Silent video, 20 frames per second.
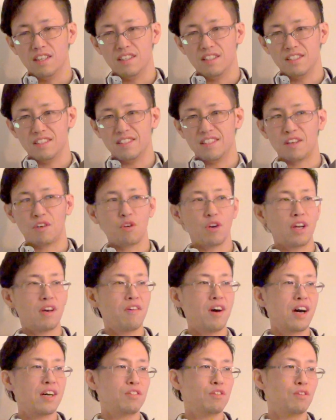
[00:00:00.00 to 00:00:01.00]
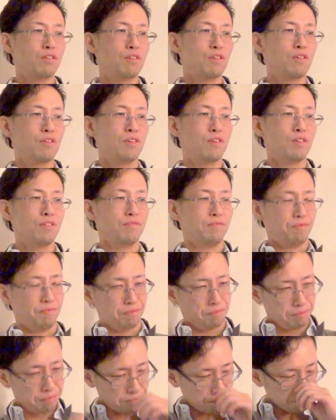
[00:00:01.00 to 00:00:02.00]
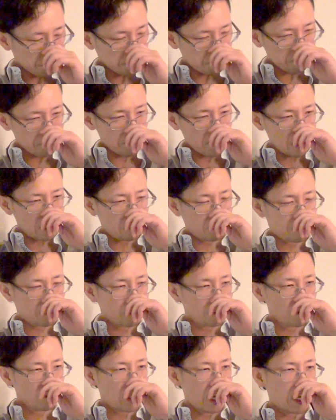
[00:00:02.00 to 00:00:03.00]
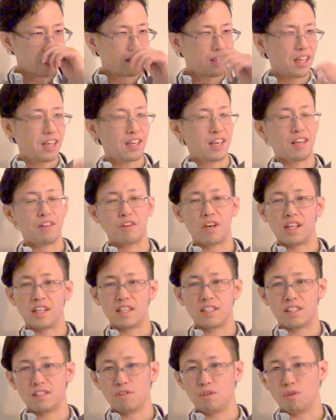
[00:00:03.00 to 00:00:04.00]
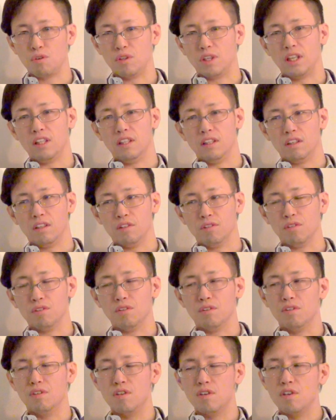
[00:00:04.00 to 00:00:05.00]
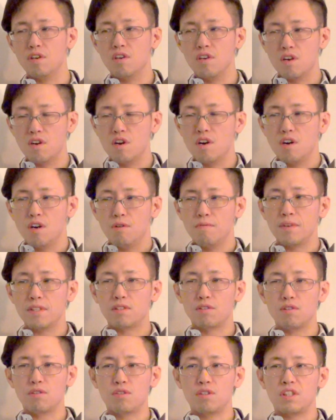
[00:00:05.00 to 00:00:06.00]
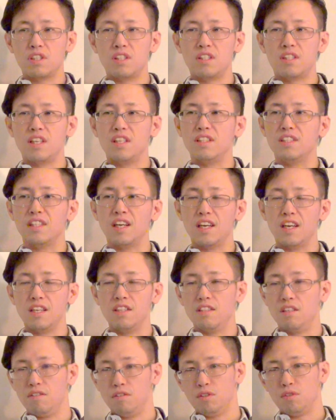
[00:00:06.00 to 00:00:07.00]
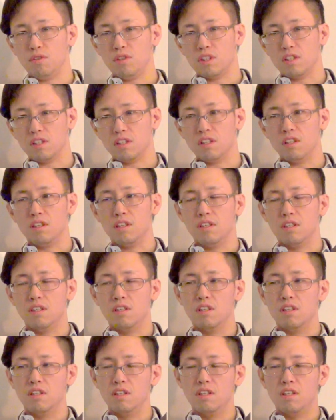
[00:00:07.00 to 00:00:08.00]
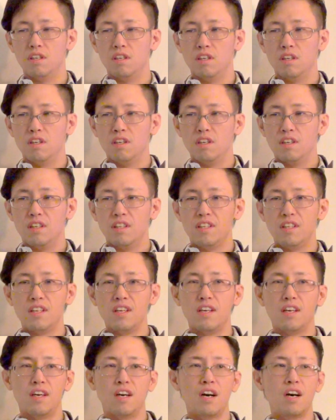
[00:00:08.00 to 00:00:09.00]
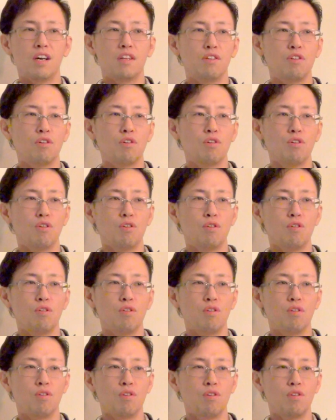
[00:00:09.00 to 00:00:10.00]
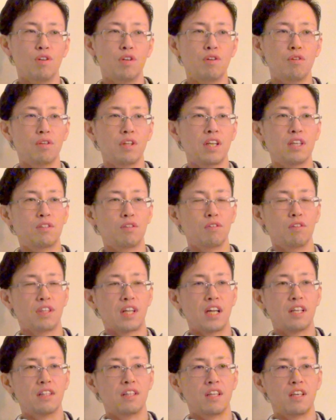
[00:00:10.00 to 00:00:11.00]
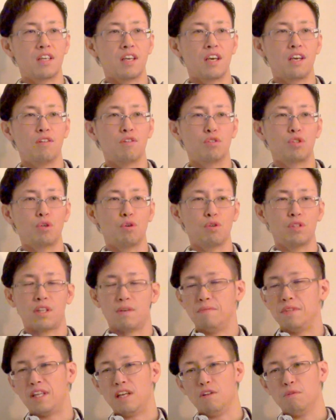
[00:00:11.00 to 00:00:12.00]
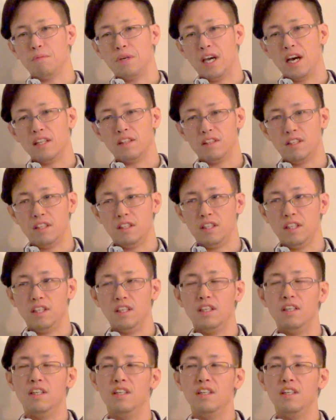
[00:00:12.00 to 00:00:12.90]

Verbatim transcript: でこれはその普通の探偵系の話の方なんだけど、まあ、すごく人生に悩んでる人でさ、であのー、いろんなその探偵系の調査みたいのもやってて、